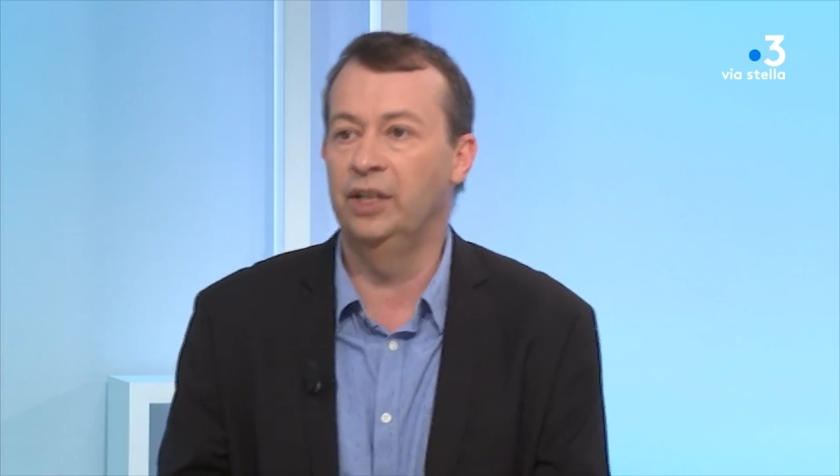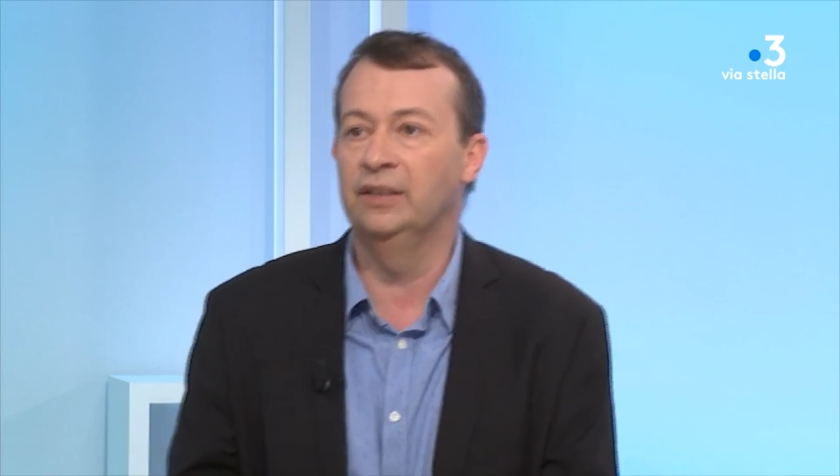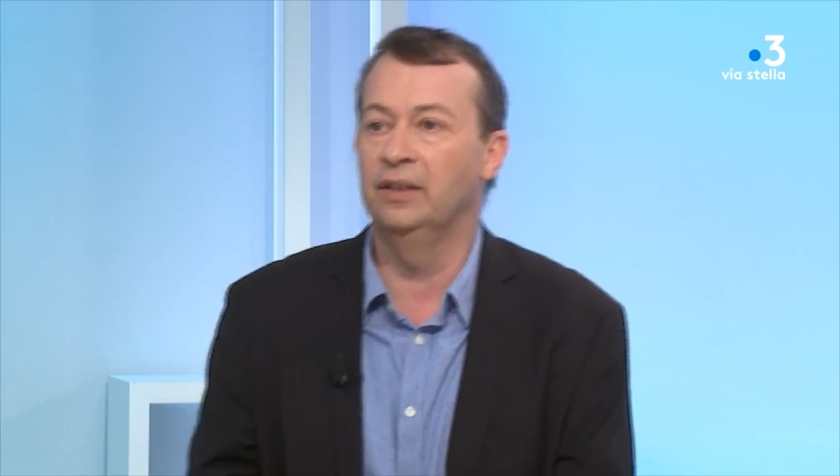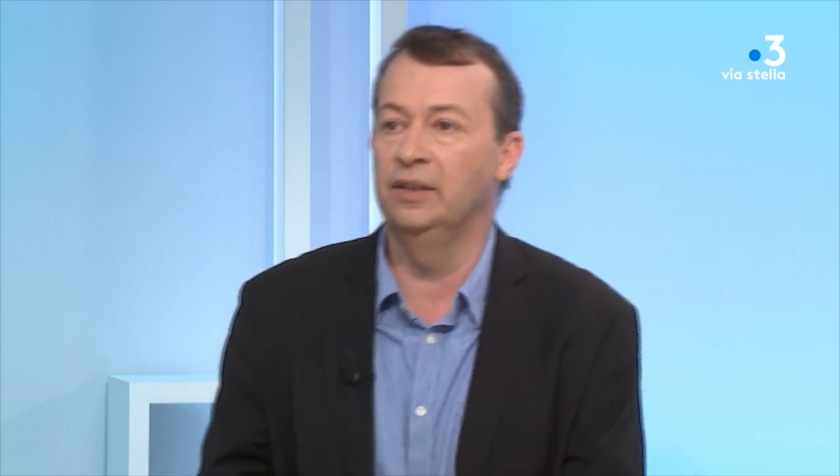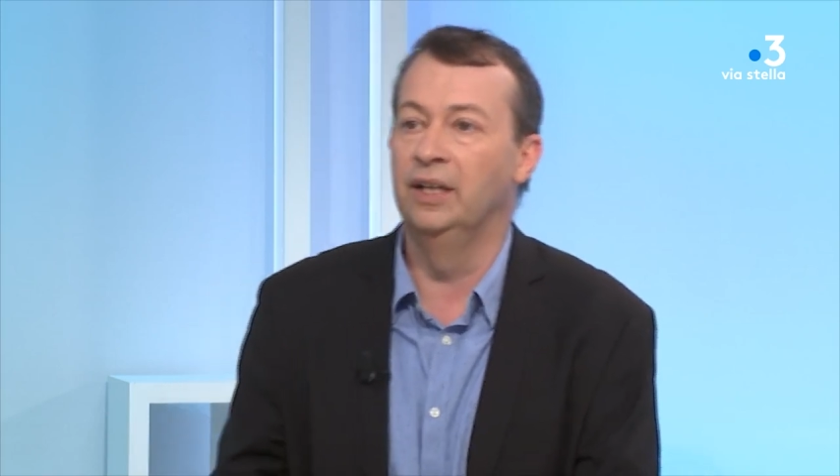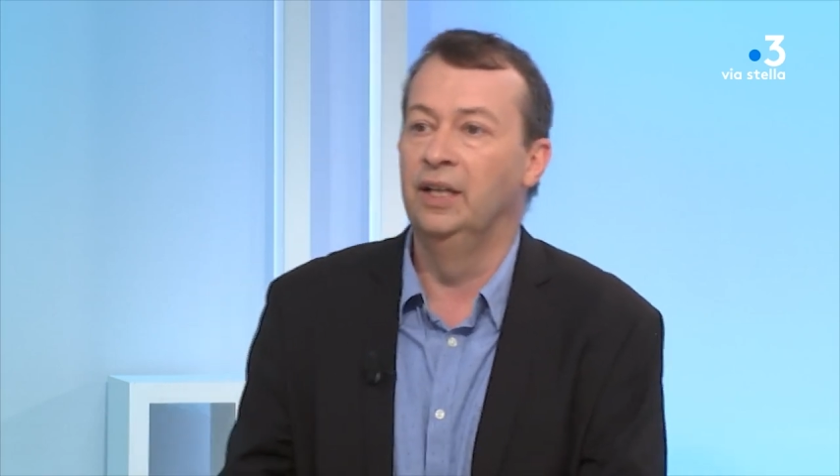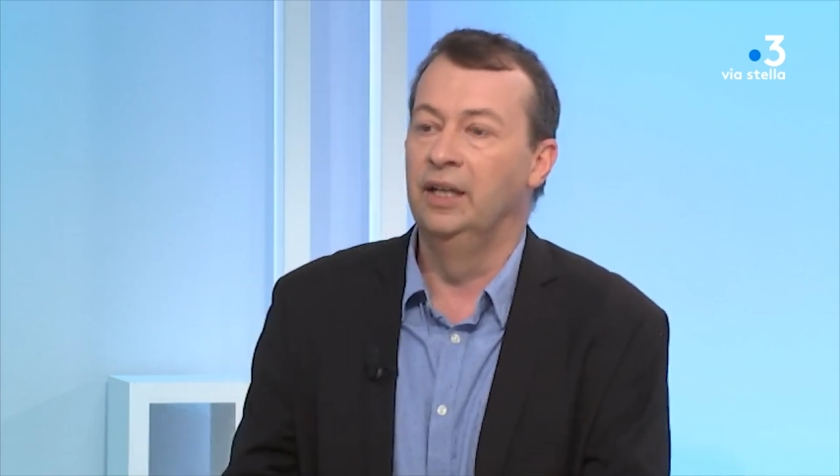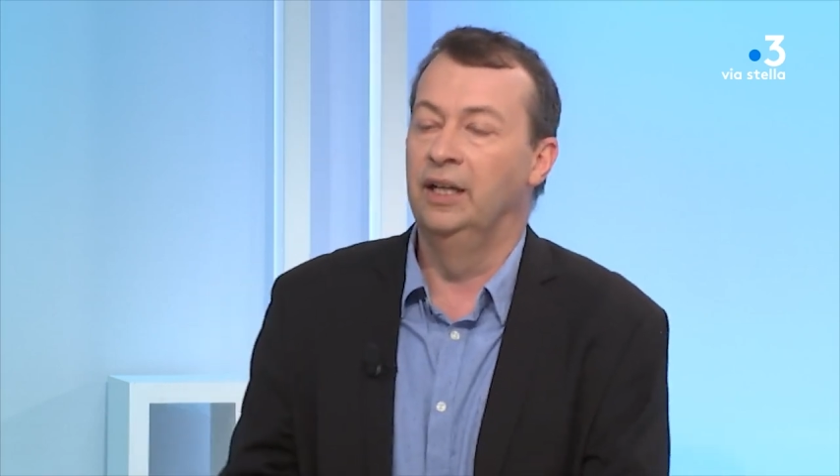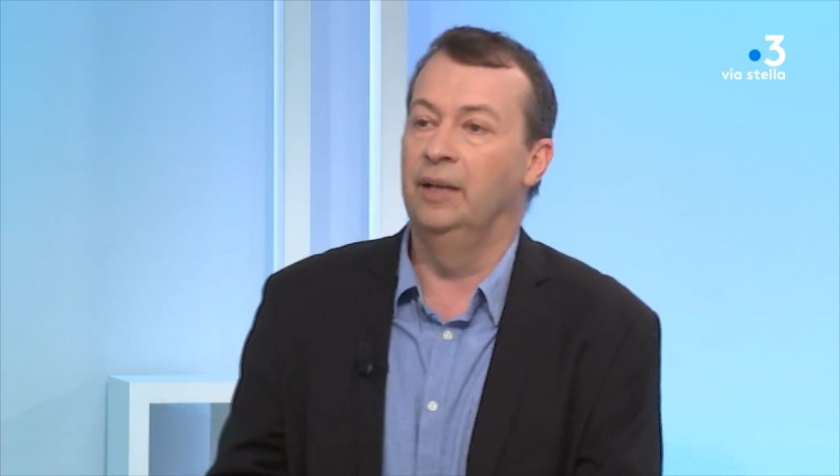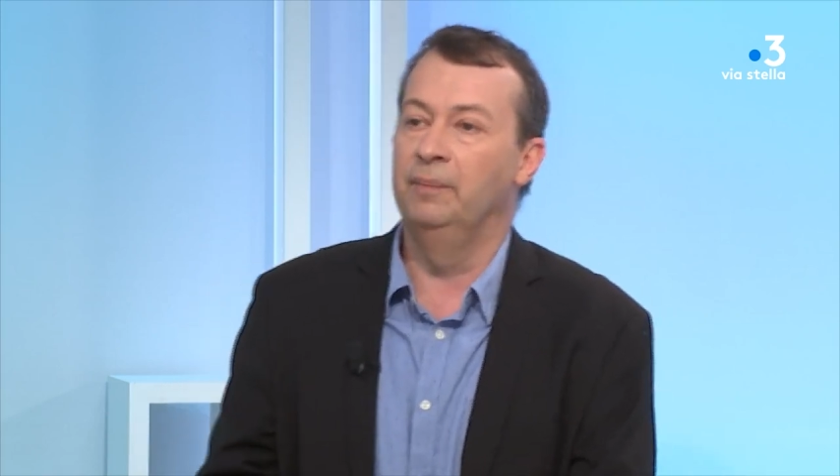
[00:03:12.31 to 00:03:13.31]
attendent
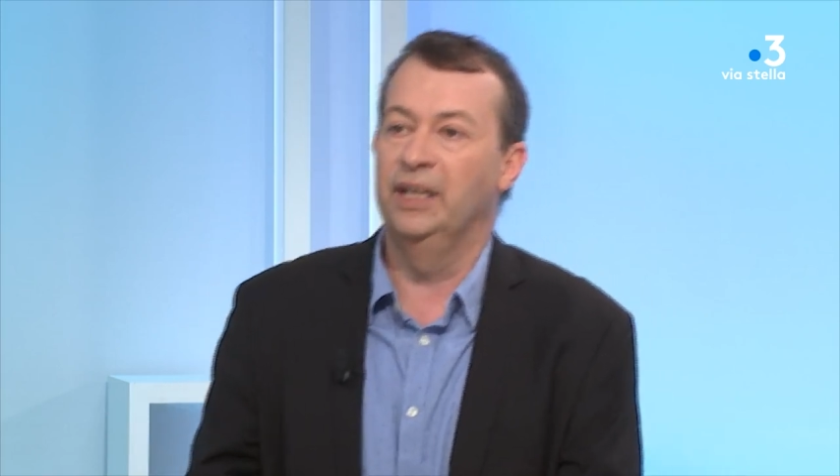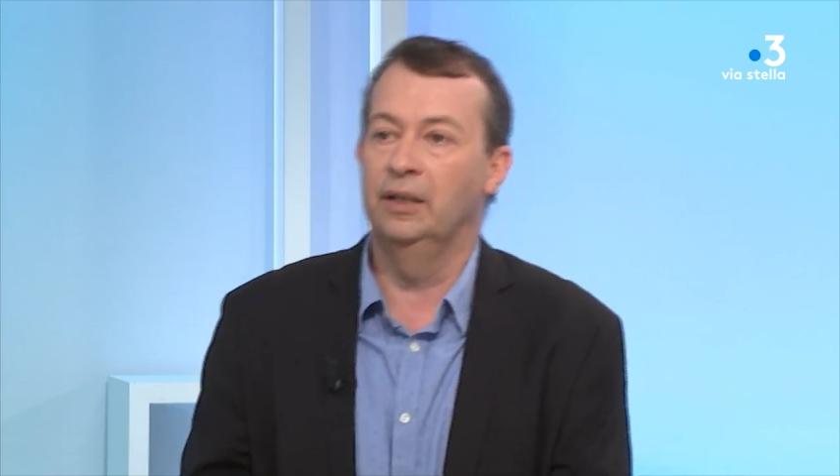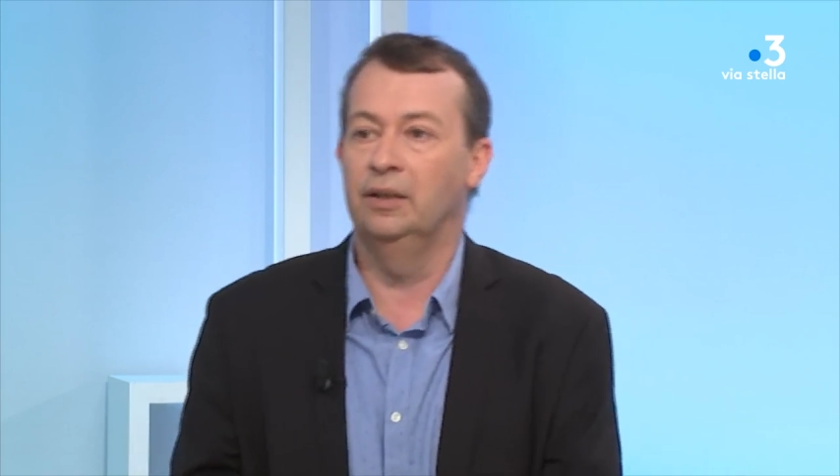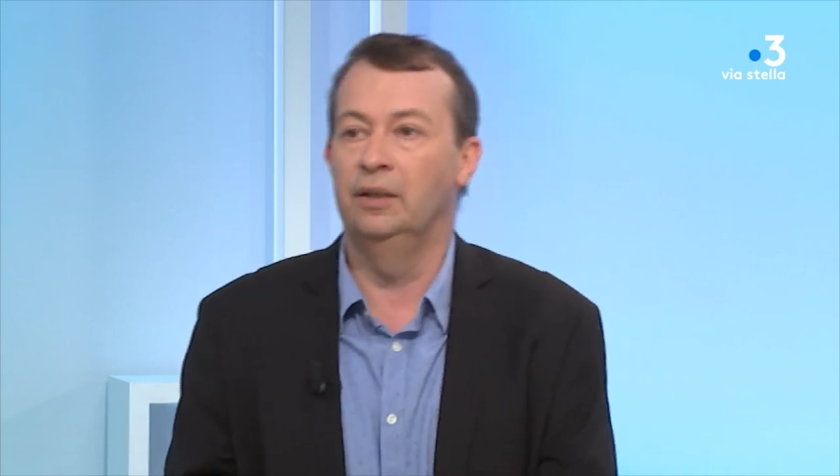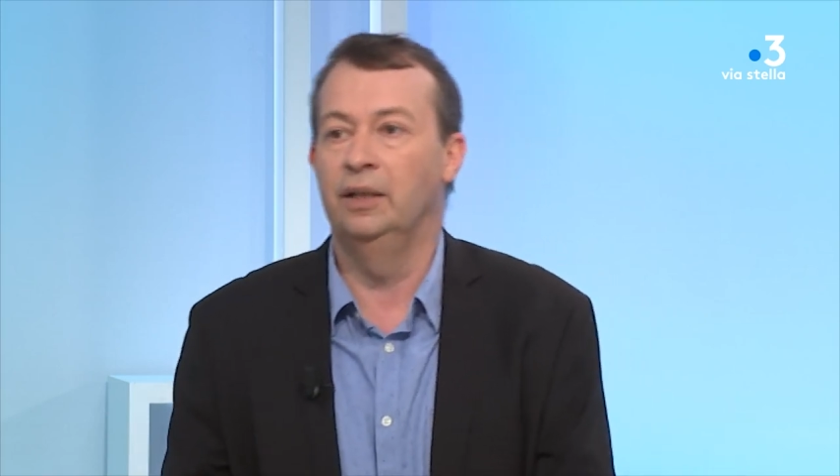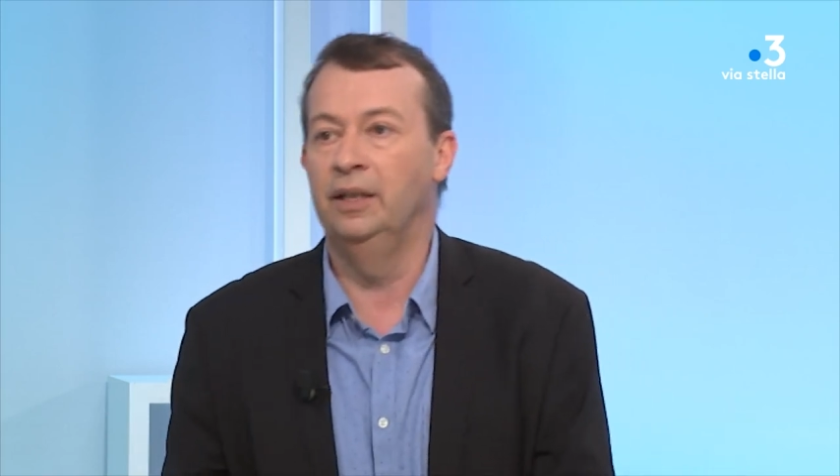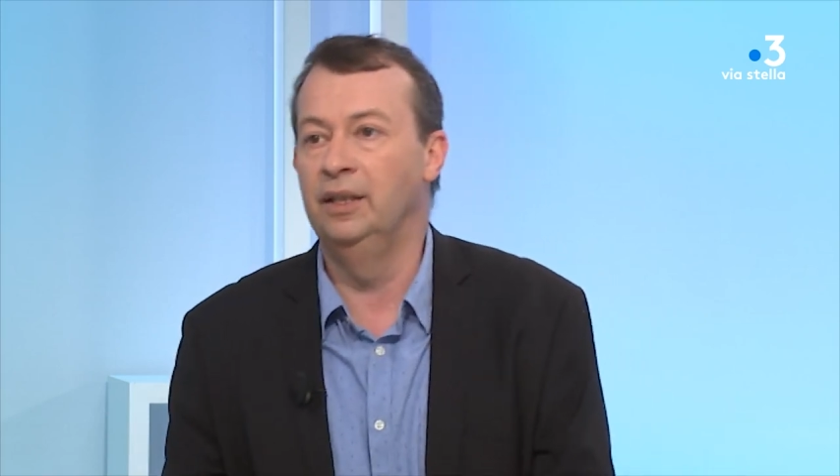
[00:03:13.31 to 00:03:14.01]
un maire et une